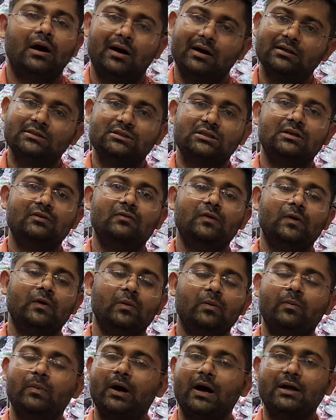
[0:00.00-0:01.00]
आज की
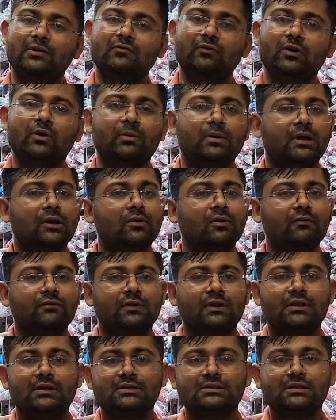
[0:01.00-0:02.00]
वीडियो आज वीडियो बना रहा हूँ हफ्ते